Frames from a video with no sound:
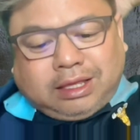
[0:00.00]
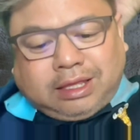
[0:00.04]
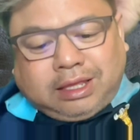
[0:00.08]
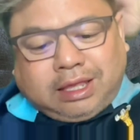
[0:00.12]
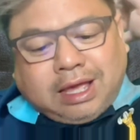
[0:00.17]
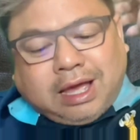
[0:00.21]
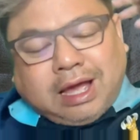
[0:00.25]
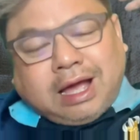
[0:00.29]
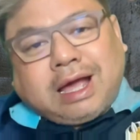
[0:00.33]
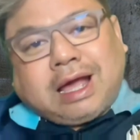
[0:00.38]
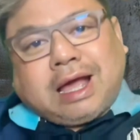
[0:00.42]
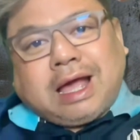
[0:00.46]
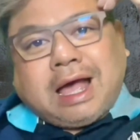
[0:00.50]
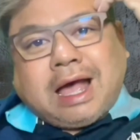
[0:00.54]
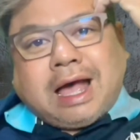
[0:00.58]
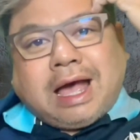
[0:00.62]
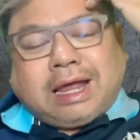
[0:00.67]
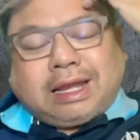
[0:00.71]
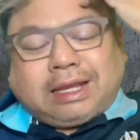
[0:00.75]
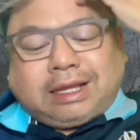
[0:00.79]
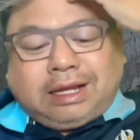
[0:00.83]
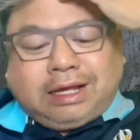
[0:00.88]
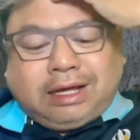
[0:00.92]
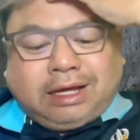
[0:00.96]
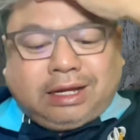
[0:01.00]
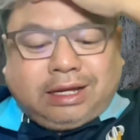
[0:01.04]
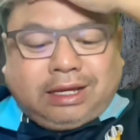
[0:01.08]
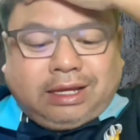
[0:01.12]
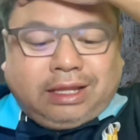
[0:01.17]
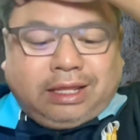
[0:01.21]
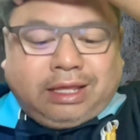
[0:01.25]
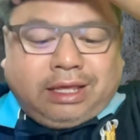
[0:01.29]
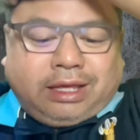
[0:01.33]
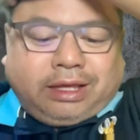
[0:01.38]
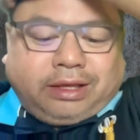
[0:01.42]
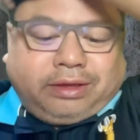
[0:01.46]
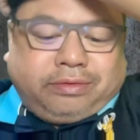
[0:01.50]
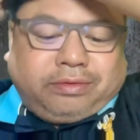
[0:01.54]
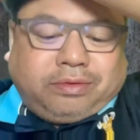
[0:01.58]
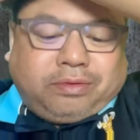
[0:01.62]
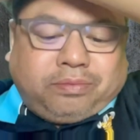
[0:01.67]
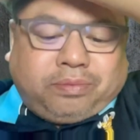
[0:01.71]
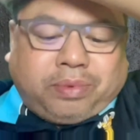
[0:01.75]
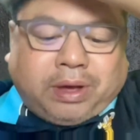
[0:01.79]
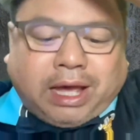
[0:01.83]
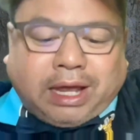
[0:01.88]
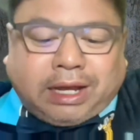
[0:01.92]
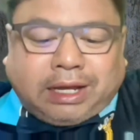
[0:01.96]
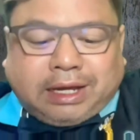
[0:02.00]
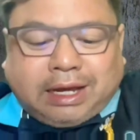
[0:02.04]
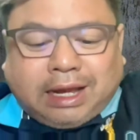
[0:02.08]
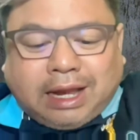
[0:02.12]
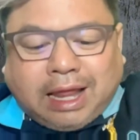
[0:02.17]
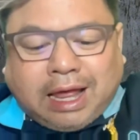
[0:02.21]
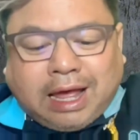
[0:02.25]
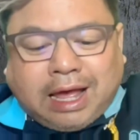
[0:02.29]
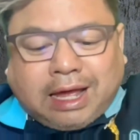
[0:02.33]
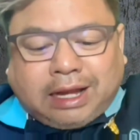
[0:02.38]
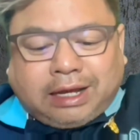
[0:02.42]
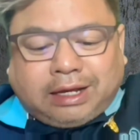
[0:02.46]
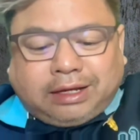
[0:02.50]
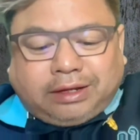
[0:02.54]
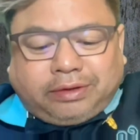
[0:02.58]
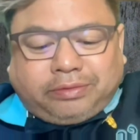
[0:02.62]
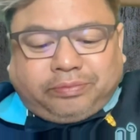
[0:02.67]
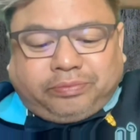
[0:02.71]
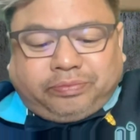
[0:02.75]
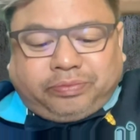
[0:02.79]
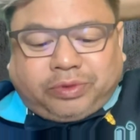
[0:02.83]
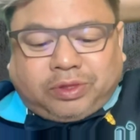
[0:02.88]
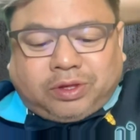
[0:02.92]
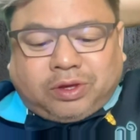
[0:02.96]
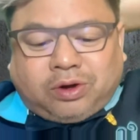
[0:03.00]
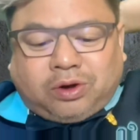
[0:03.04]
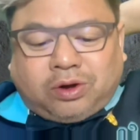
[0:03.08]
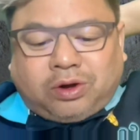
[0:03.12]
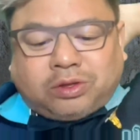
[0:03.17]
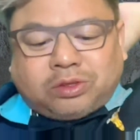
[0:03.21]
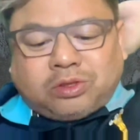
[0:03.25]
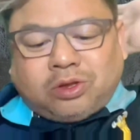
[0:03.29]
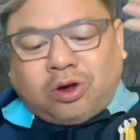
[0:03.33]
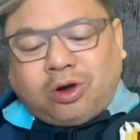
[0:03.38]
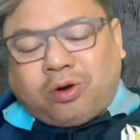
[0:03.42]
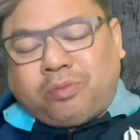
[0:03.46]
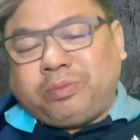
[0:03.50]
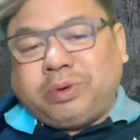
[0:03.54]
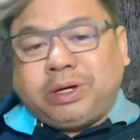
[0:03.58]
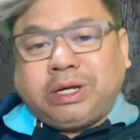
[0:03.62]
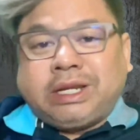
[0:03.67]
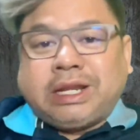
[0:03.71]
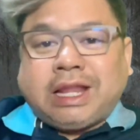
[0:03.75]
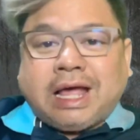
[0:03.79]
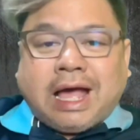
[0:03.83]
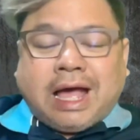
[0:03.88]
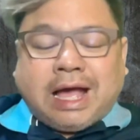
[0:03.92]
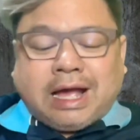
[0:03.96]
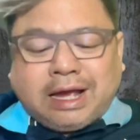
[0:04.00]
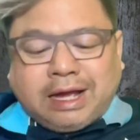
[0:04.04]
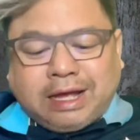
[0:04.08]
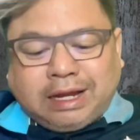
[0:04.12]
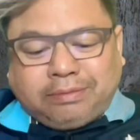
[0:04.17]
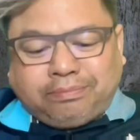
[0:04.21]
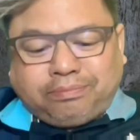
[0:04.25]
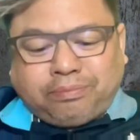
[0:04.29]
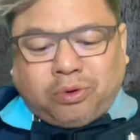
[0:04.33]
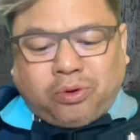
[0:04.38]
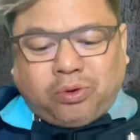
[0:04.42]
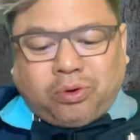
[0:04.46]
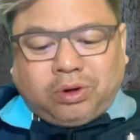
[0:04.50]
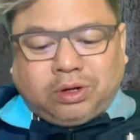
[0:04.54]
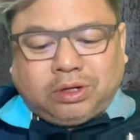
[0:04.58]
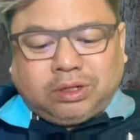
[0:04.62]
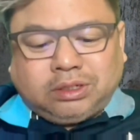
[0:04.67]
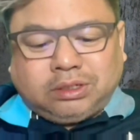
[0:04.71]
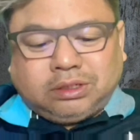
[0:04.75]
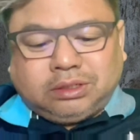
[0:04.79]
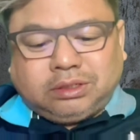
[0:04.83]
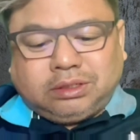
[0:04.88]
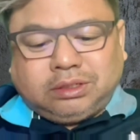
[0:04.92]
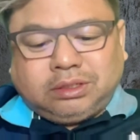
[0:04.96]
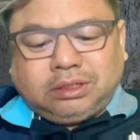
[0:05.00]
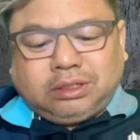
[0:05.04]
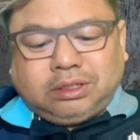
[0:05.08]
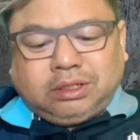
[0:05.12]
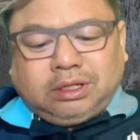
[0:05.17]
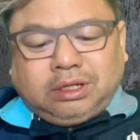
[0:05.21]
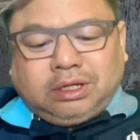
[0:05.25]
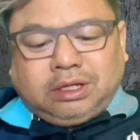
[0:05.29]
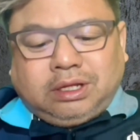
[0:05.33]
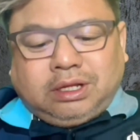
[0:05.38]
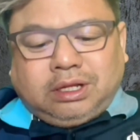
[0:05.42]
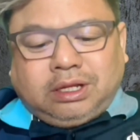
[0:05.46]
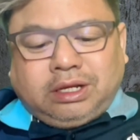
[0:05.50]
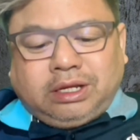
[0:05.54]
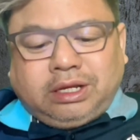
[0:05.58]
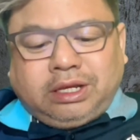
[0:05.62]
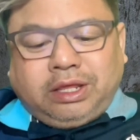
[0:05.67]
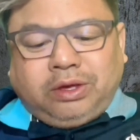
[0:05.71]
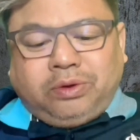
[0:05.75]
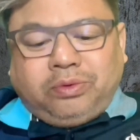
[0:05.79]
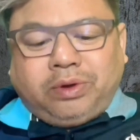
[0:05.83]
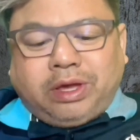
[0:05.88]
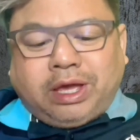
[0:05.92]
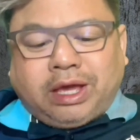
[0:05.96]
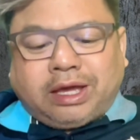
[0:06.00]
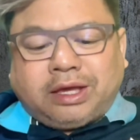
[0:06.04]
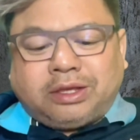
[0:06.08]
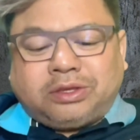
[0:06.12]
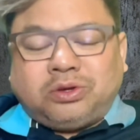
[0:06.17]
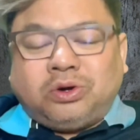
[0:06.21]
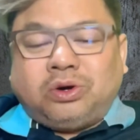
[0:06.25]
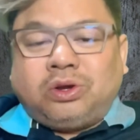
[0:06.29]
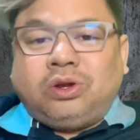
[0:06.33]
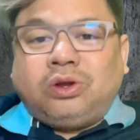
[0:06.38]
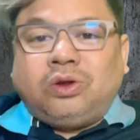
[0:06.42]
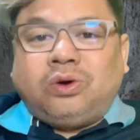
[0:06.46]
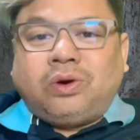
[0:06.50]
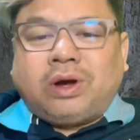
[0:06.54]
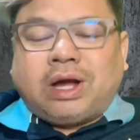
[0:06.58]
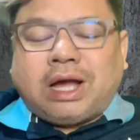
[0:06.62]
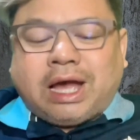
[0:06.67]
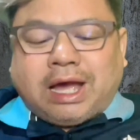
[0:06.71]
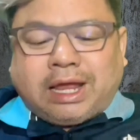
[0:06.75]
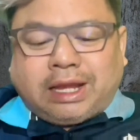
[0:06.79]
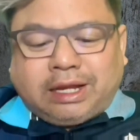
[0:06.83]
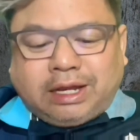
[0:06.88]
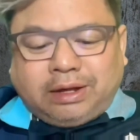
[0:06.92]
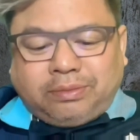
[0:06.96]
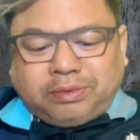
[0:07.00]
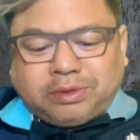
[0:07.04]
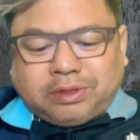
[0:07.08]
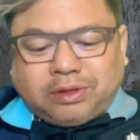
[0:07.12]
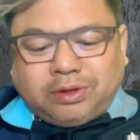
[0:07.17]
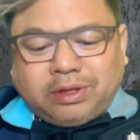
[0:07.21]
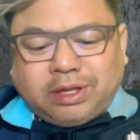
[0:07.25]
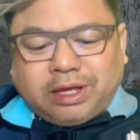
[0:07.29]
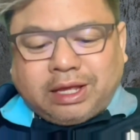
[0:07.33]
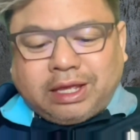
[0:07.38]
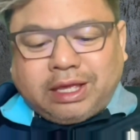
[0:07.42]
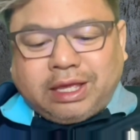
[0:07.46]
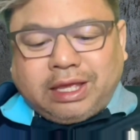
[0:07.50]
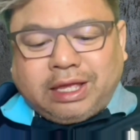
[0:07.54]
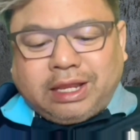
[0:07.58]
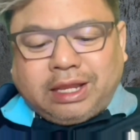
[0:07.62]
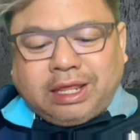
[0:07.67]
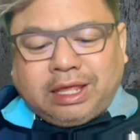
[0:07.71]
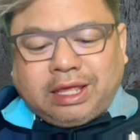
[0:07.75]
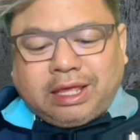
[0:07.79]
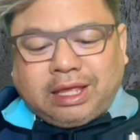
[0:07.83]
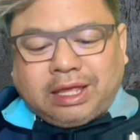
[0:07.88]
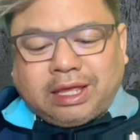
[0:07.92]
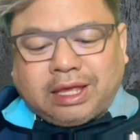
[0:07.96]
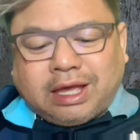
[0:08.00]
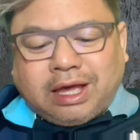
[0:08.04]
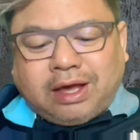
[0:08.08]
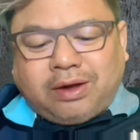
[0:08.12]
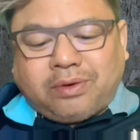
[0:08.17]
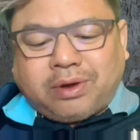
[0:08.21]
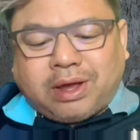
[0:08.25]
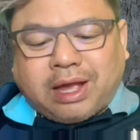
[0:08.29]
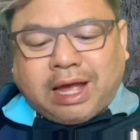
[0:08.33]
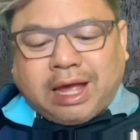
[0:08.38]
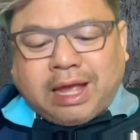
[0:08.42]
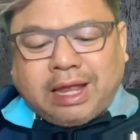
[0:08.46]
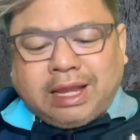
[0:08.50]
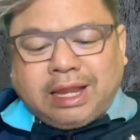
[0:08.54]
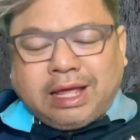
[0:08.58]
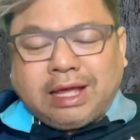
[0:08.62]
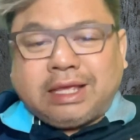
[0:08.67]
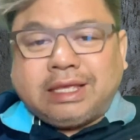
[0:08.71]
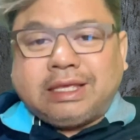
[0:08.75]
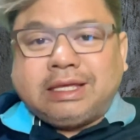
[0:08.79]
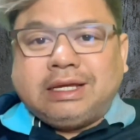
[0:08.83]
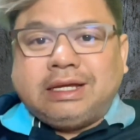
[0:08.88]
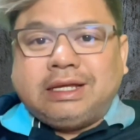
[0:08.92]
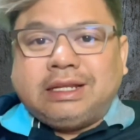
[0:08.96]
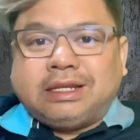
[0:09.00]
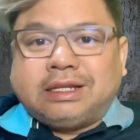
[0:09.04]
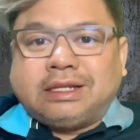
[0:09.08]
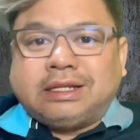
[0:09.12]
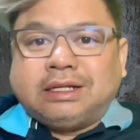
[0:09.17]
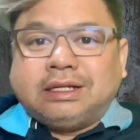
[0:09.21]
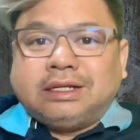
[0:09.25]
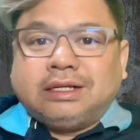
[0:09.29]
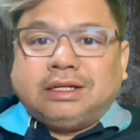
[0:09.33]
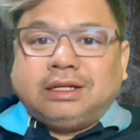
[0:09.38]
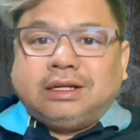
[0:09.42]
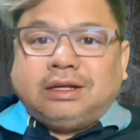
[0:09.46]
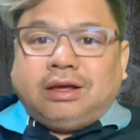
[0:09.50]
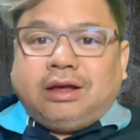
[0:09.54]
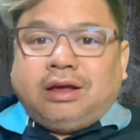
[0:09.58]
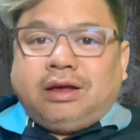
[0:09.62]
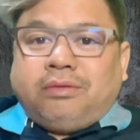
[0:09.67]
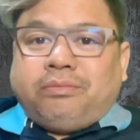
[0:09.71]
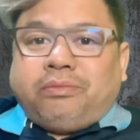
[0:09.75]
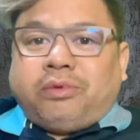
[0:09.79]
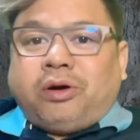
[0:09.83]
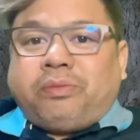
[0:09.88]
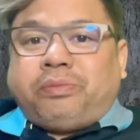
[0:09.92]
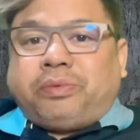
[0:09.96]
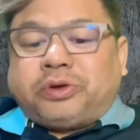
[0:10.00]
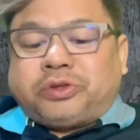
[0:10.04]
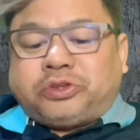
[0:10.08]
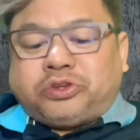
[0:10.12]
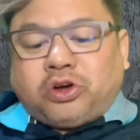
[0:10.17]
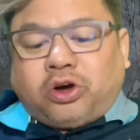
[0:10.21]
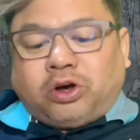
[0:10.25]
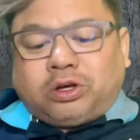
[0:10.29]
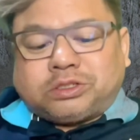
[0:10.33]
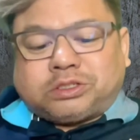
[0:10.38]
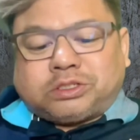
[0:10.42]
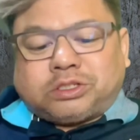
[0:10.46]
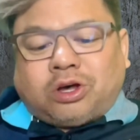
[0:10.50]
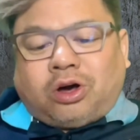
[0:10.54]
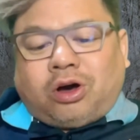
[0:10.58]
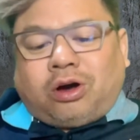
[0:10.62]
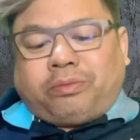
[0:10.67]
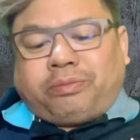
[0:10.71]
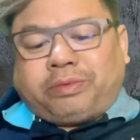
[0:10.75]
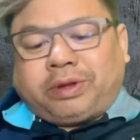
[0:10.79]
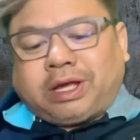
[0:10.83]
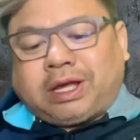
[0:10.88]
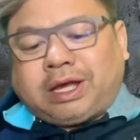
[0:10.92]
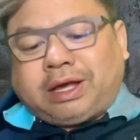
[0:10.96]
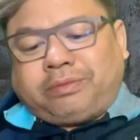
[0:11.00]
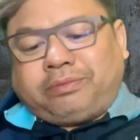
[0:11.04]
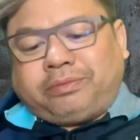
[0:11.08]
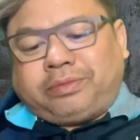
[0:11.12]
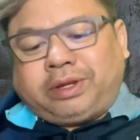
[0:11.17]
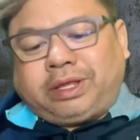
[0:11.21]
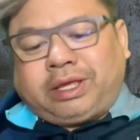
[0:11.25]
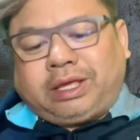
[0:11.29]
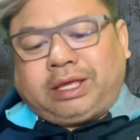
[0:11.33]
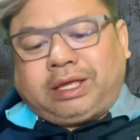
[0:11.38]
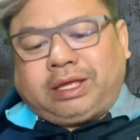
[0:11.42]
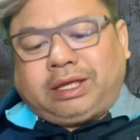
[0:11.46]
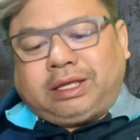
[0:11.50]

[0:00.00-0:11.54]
ยังขาดเงินอีกพันล้านกกทมืนหาเงินโปะดิวเอกชนลงขันเนี่ยมันต้องอย่างนี้ดิ ก้าวไกลเล็งยื่นปปชสอบนะครับนี่